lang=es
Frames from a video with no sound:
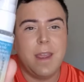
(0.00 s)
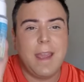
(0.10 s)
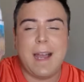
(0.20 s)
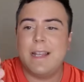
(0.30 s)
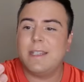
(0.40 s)

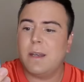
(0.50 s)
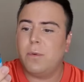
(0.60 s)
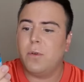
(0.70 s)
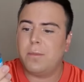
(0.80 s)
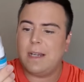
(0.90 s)
Al ser
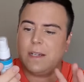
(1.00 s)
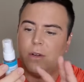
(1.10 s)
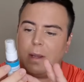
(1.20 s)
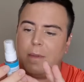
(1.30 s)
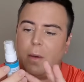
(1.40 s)
bruma, creo
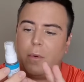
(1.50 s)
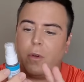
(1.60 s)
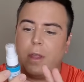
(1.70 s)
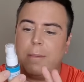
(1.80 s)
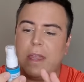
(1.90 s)
que me da un poco
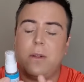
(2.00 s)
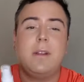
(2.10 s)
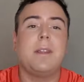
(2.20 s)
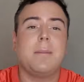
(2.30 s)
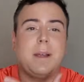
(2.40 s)
de miedo el
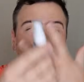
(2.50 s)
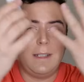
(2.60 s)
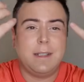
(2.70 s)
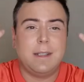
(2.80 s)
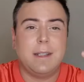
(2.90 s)
tema
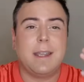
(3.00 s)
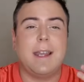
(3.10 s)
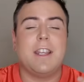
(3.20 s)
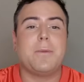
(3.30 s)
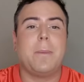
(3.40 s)
que
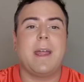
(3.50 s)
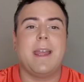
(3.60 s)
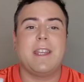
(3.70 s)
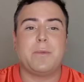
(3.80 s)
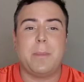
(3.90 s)
el
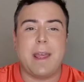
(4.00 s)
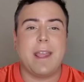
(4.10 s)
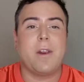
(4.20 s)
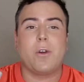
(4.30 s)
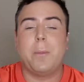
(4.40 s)
spray
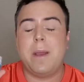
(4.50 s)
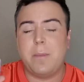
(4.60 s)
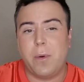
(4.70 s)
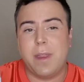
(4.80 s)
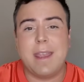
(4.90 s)
spraye ropa y
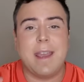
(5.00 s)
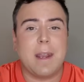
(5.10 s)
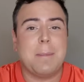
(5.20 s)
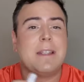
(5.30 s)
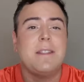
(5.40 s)
pueda llegar a
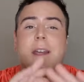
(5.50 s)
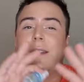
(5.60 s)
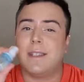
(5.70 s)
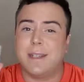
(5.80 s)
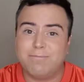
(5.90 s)

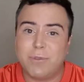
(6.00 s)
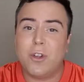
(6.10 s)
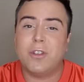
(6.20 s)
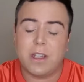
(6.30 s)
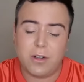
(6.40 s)
mancharse. No
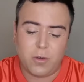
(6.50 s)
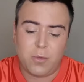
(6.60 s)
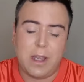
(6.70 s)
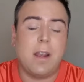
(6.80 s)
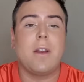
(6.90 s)
lo tengo
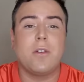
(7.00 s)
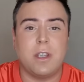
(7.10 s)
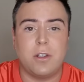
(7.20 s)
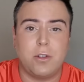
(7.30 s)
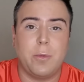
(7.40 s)
muy claro si
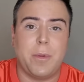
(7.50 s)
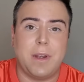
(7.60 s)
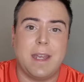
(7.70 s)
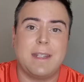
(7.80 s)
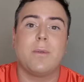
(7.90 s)
eso
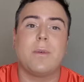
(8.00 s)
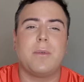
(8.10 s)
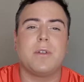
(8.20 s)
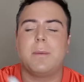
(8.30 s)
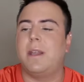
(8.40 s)
podría ser una
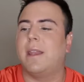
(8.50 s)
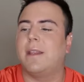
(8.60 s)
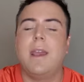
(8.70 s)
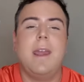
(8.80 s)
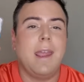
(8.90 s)
posibilidad.
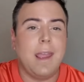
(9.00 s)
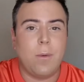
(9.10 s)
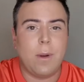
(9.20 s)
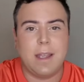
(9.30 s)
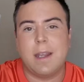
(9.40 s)
En
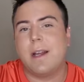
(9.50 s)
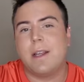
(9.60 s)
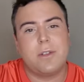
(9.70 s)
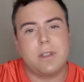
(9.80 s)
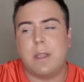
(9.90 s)
cualquier
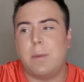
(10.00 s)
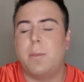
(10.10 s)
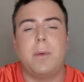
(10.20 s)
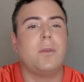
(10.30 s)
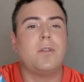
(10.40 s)
caso, este tipo de
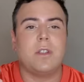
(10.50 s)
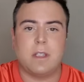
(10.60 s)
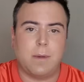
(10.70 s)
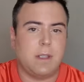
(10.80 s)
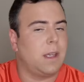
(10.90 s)
productos ya
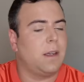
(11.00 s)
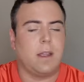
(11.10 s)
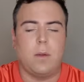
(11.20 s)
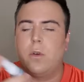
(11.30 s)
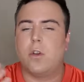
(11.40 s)
sabéis que
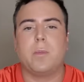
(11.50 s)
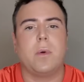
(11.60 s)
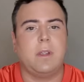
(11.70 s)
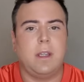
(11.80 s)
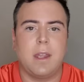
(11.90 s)
cada uno los
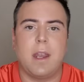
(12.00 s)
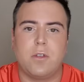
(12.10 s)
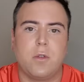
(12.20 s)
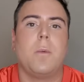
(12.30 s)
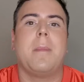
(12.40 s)
puede utilizar a
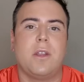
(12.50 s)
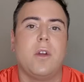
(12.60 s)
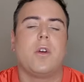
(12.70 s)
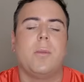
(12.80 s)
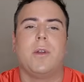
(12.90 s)
su
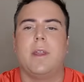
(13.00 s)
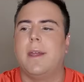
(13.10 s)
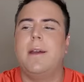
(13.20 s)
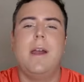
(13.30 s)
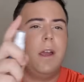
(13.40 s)
mayor
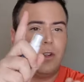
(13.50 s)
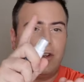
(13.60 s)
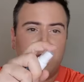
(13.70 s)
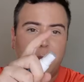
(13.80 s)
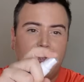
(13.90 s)
comodidad. Yo
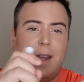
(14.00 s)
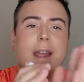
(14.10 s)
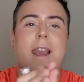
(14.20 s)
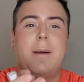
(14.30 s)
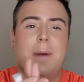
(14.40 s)
lo sprayaría
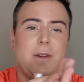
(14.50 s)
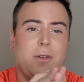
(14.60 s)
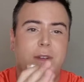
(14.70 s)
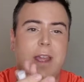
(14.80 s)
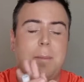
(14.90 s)
en la
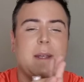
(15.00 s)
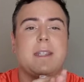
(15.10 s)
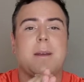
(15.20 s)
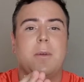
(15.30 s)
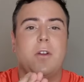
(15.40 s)
mano y al
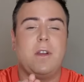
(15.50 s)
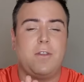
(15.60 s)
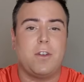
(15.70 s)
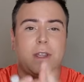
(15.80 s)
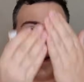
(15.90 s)
pasármelo y
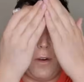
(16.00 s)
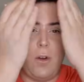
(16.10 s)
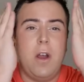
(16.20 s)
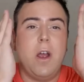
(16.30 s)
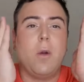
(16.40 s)

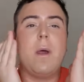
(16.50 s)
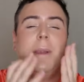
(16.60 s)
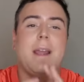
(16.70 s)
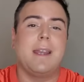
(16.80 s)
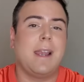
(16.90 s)
frotarlo lo
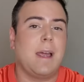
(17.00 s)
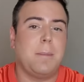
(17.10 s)
aplicaría en la